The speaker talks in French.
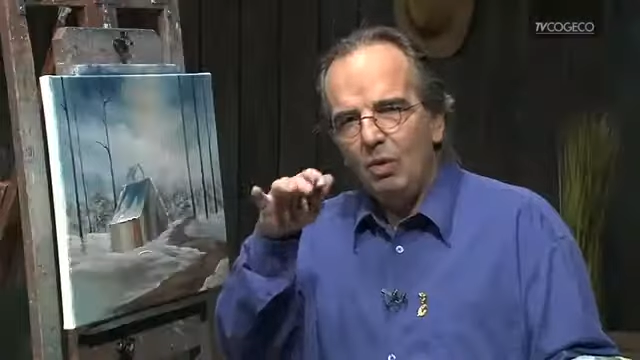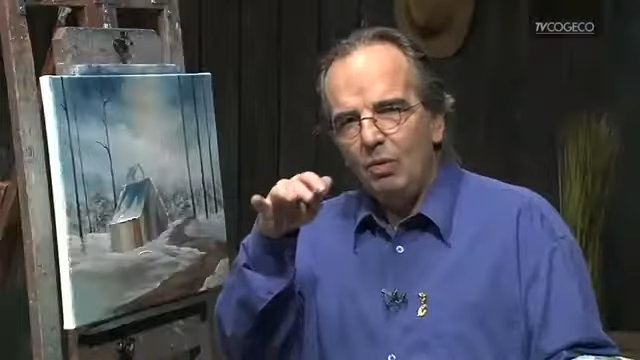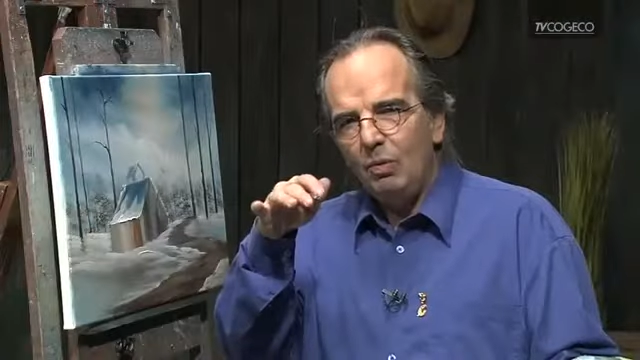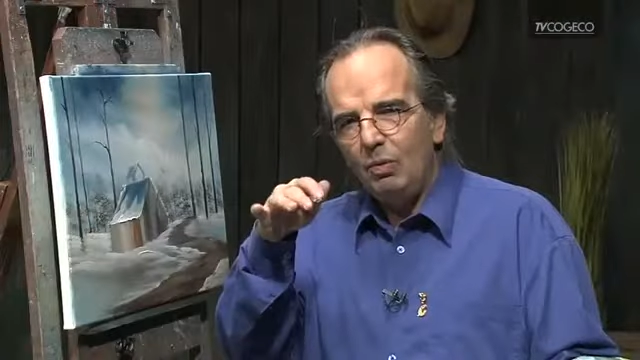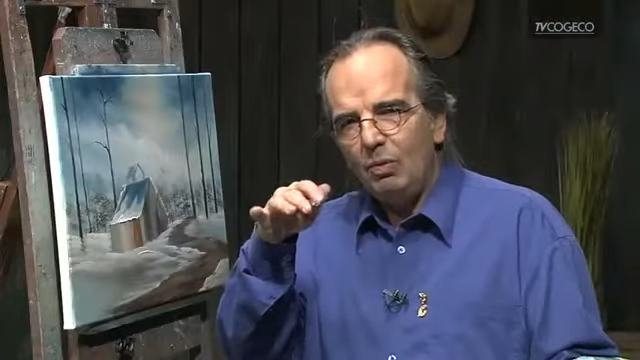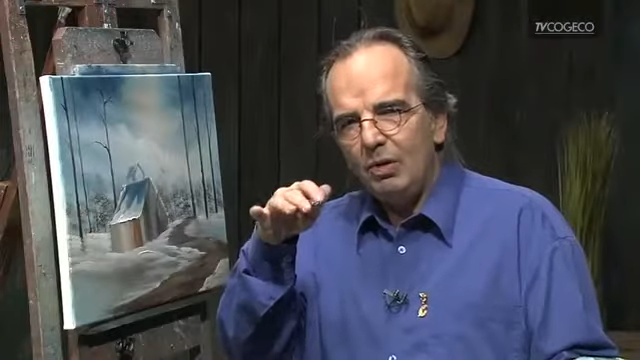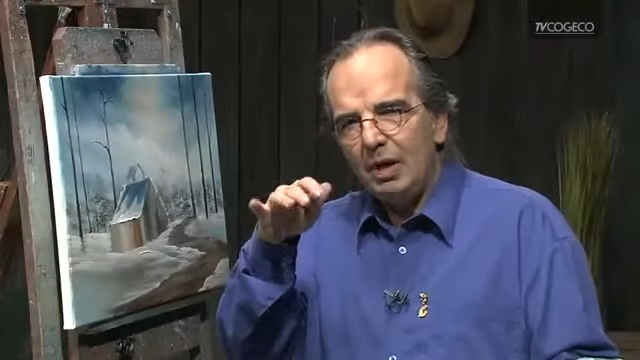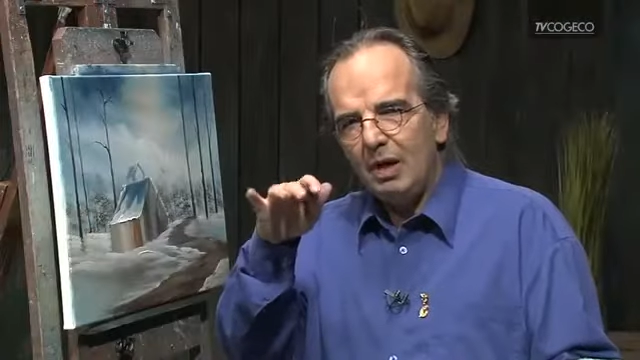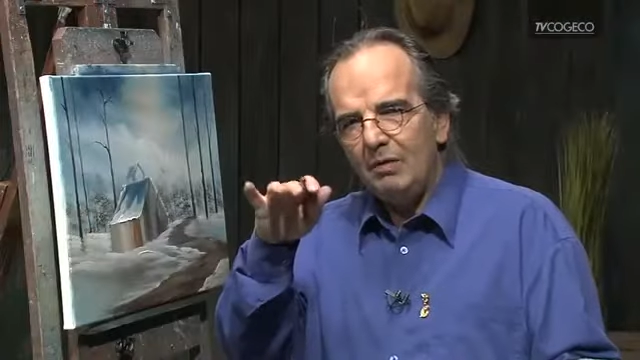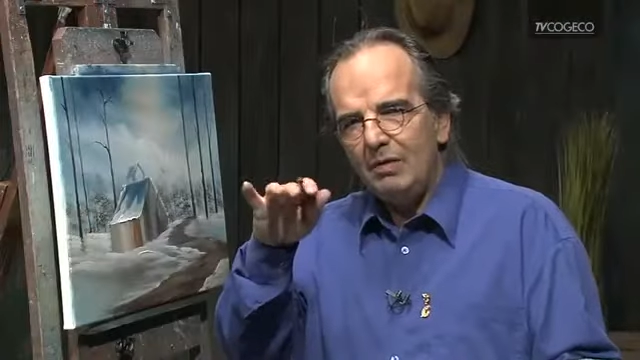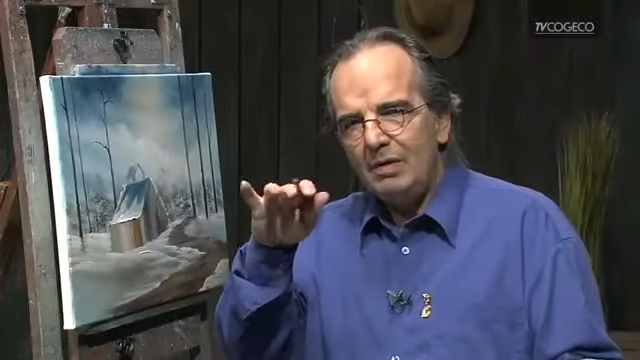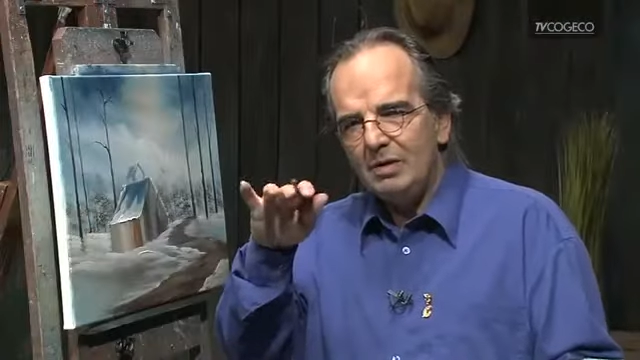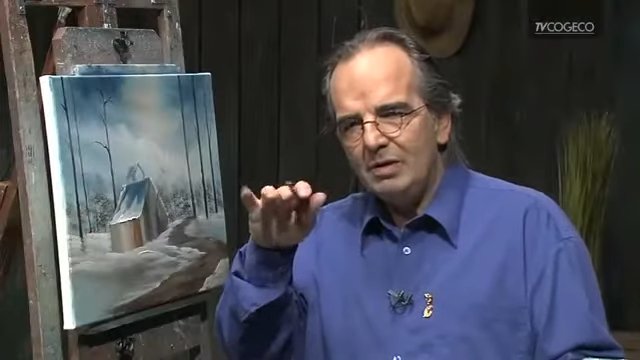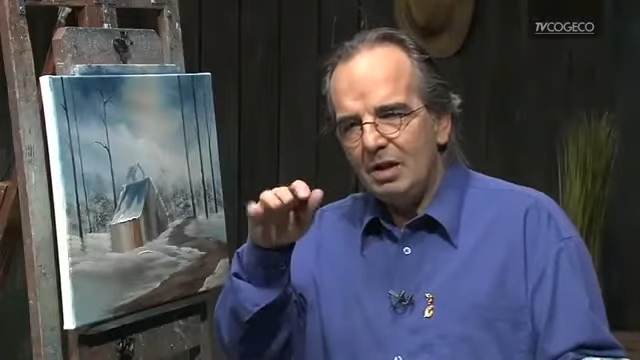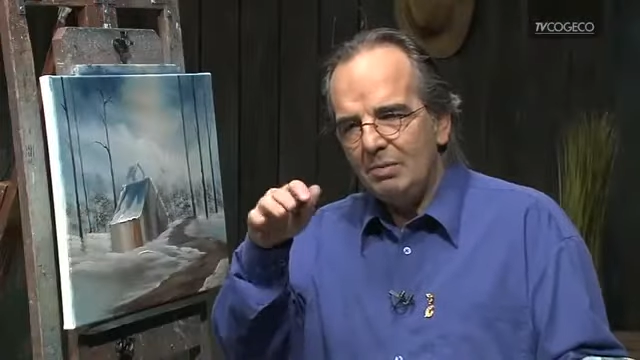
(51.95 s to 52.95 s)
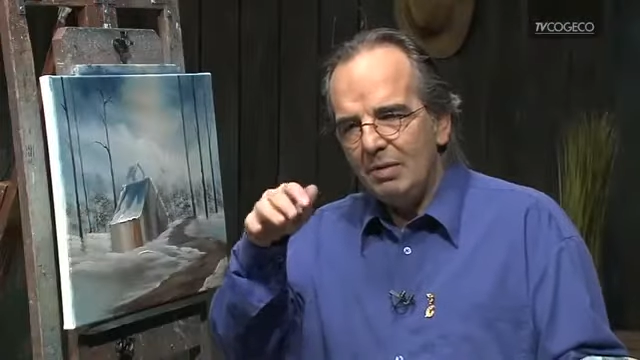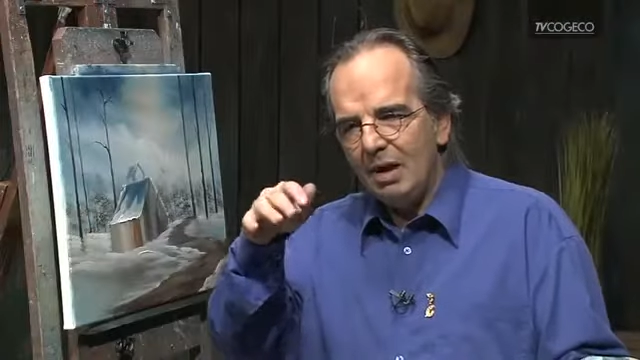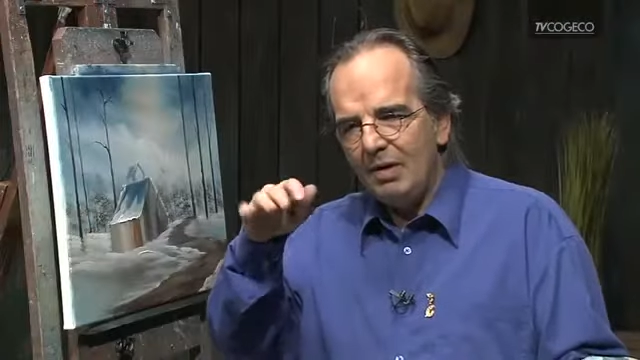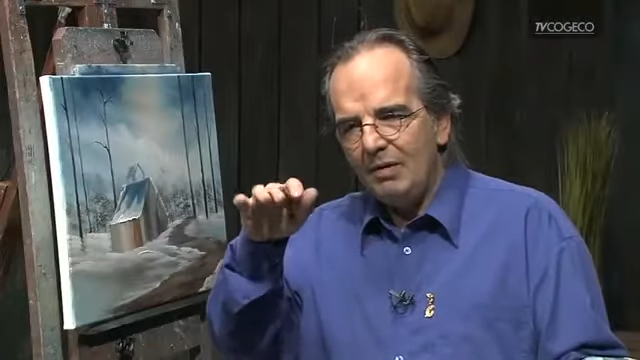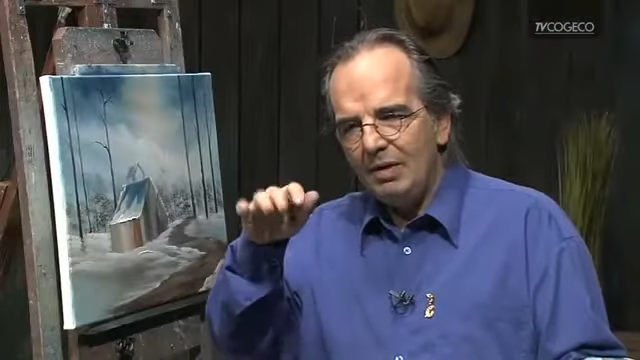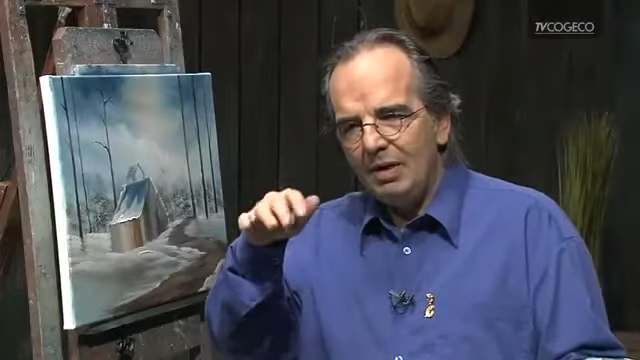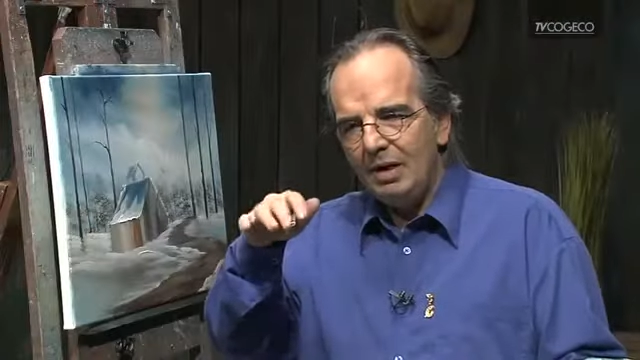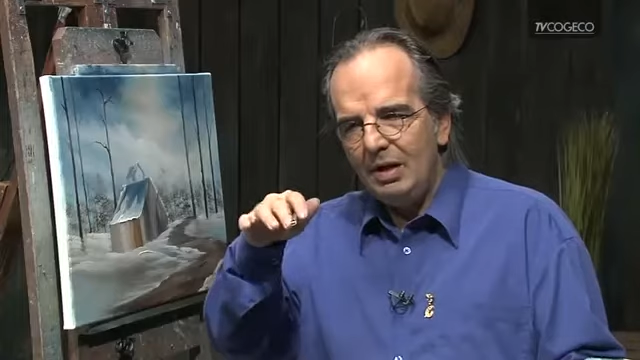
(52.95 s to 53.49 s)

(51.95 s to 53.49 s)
vous travaillez seulement avec